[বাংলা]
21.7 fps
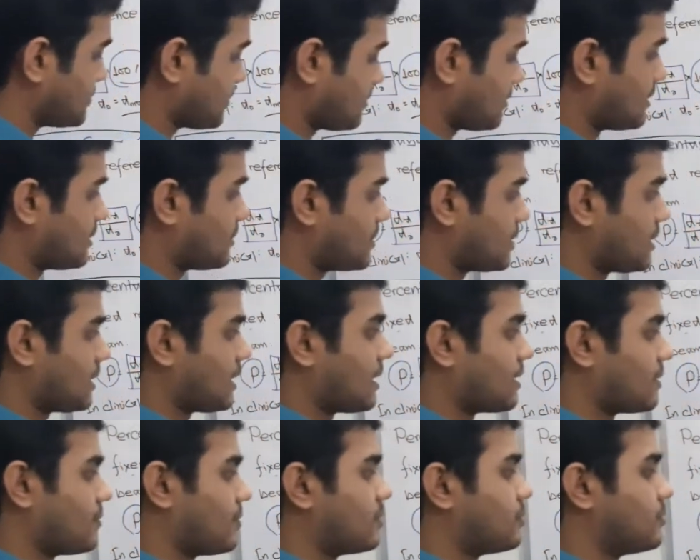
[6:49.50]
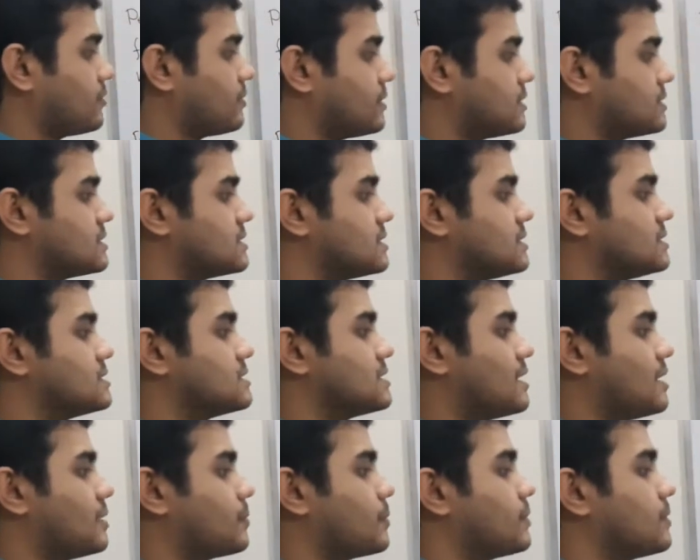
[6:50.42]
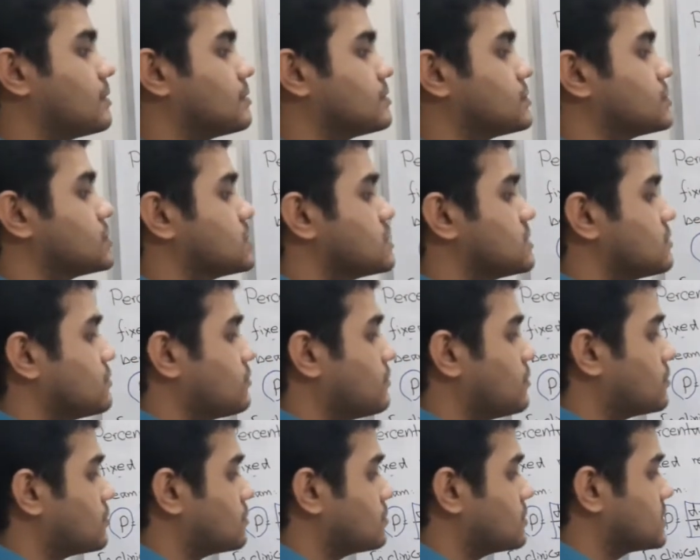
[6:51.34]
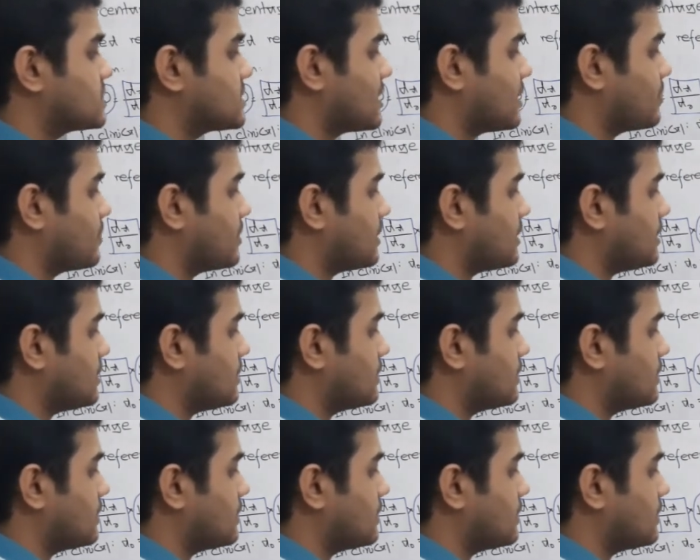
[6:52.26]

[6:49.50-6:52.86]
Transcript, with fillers: যখন আমরা কার্মা পড়েছি যে আপনার হচ্ছে যে ফোটন যাবে